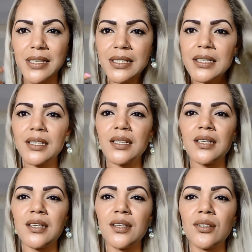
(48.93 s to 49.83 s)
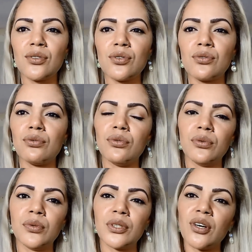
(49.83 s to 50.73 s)

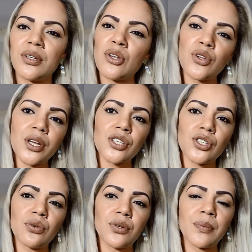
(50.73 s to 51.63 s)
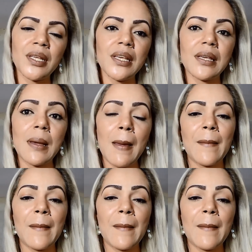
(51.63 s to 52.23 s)
liso na, na hora de dormir,